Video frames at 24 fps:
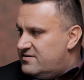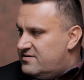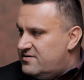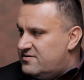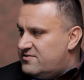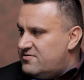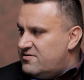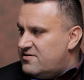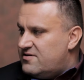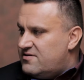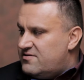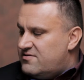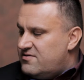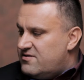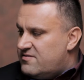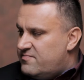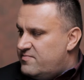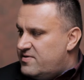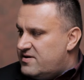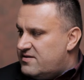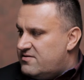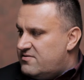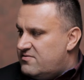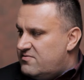I to jest, to jest
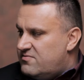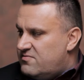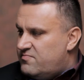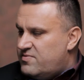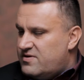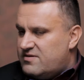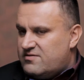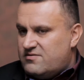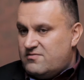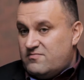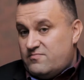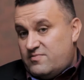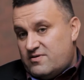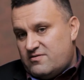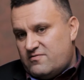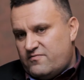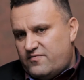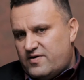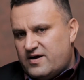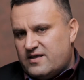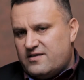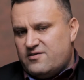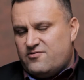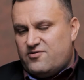bardzo, bardzo, bardzo
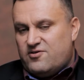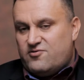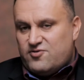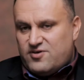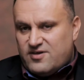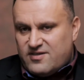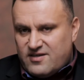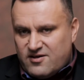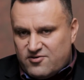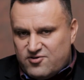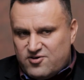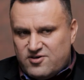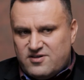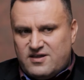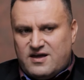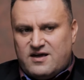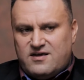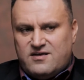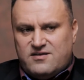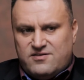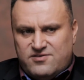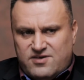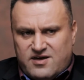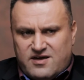fajne, że to się zaczyna
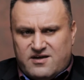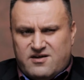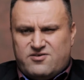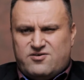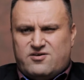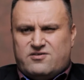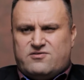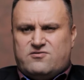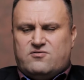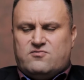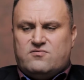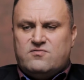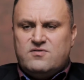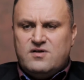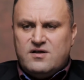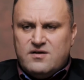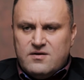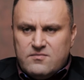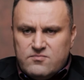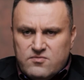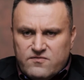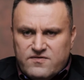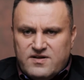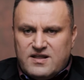i dzieje się to.
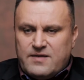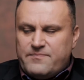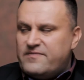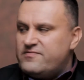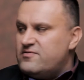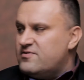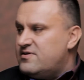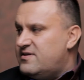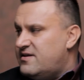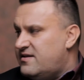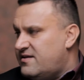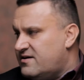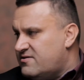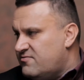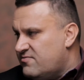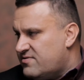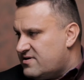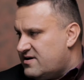Mówię, na pewno nie na taką